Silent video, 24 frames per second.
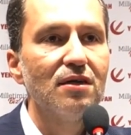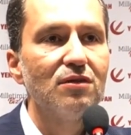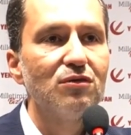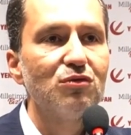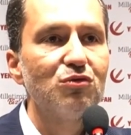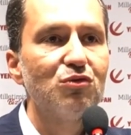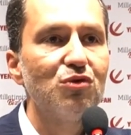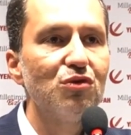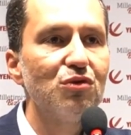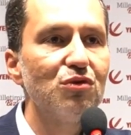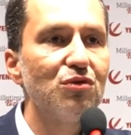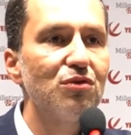
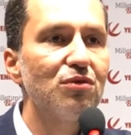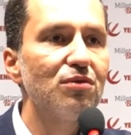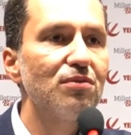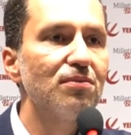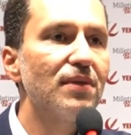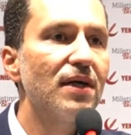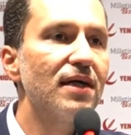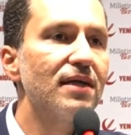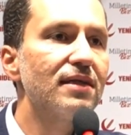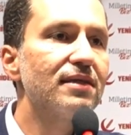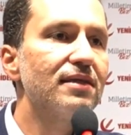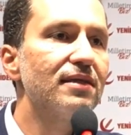Dün
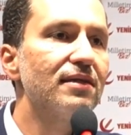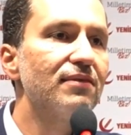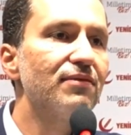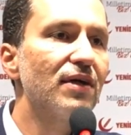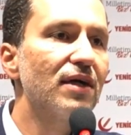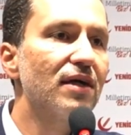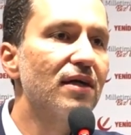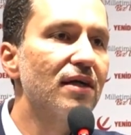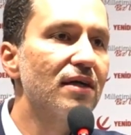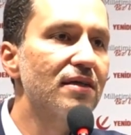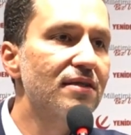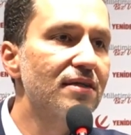Bartın
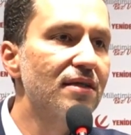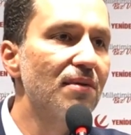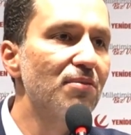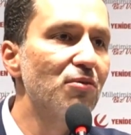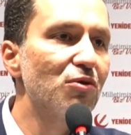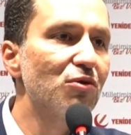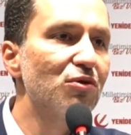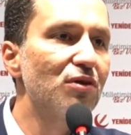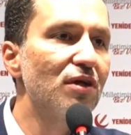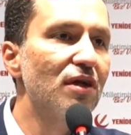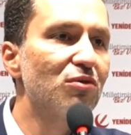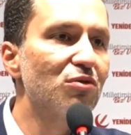ve
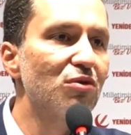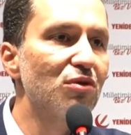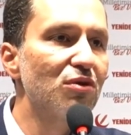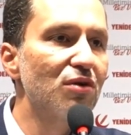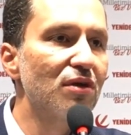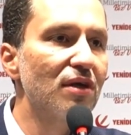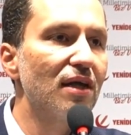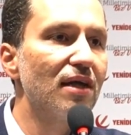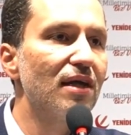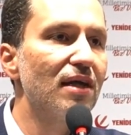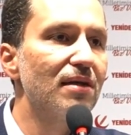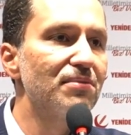Kastamonu il
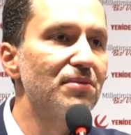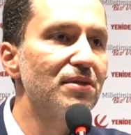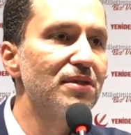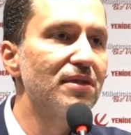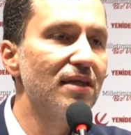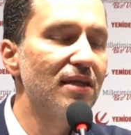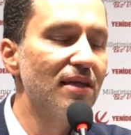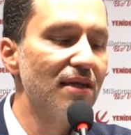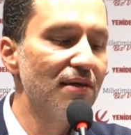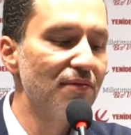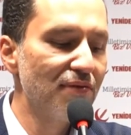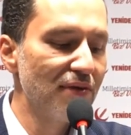
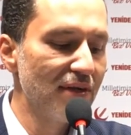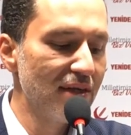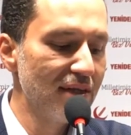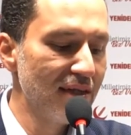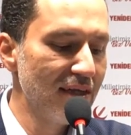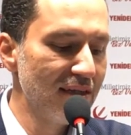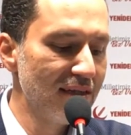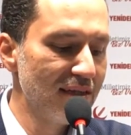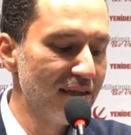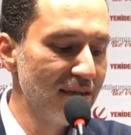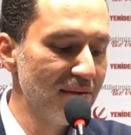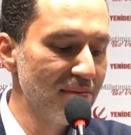kongrelerimizde de ifade
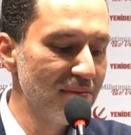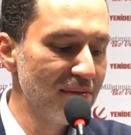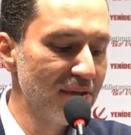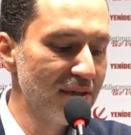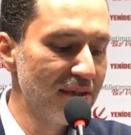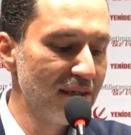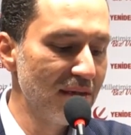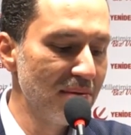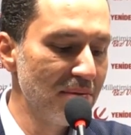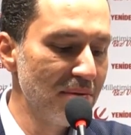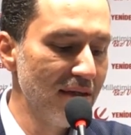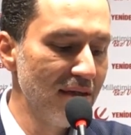ettiğimiz
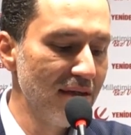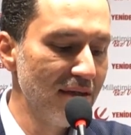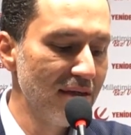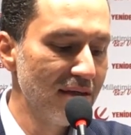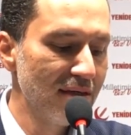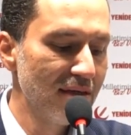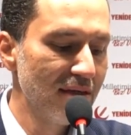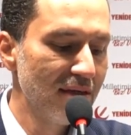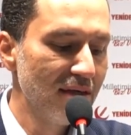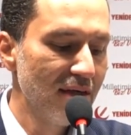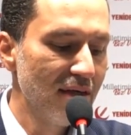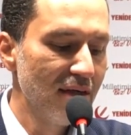gibi
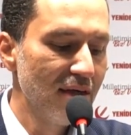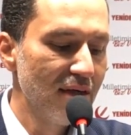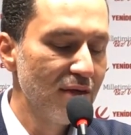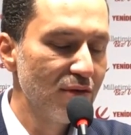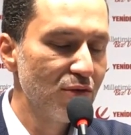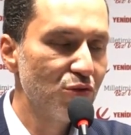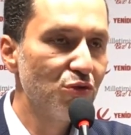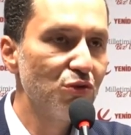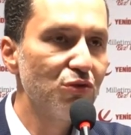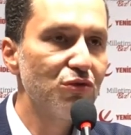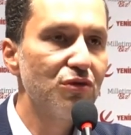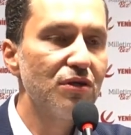
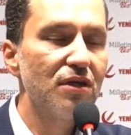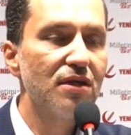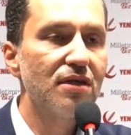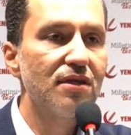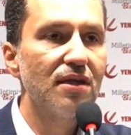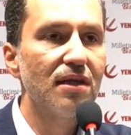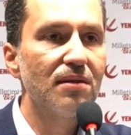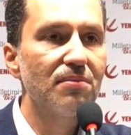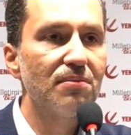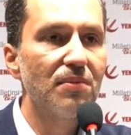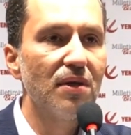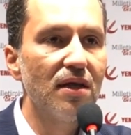tuz
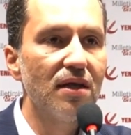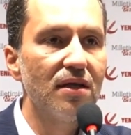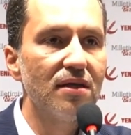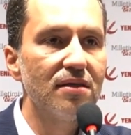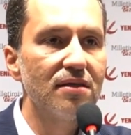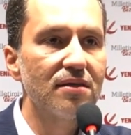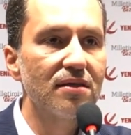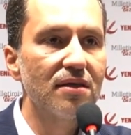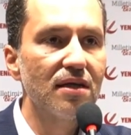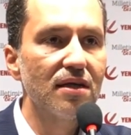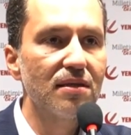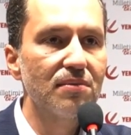
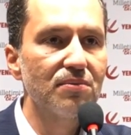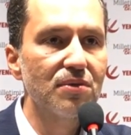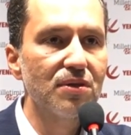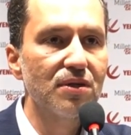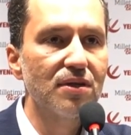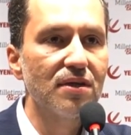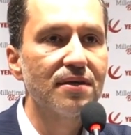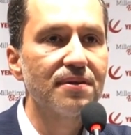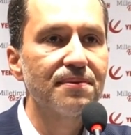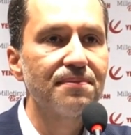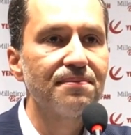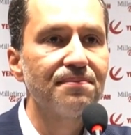işletmelerini
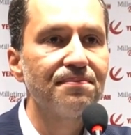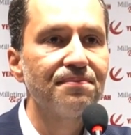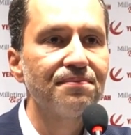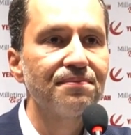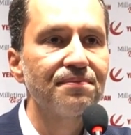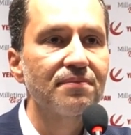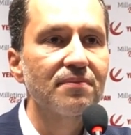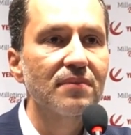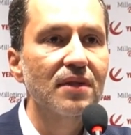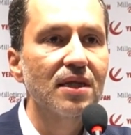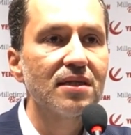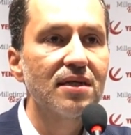satmışlar.
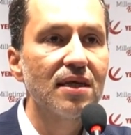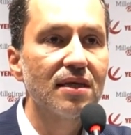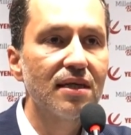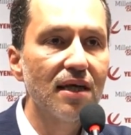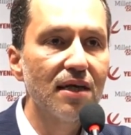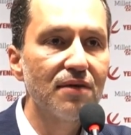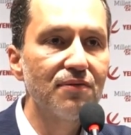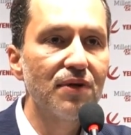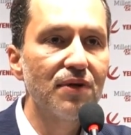Şeker